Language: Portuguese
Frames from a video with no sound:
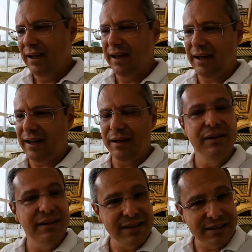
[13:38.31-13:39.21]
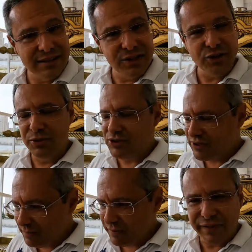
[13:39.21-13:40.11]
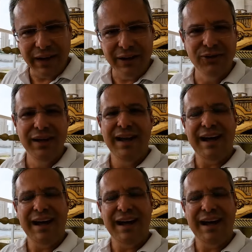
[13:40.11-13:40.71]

É interessante, como eu sempre falo,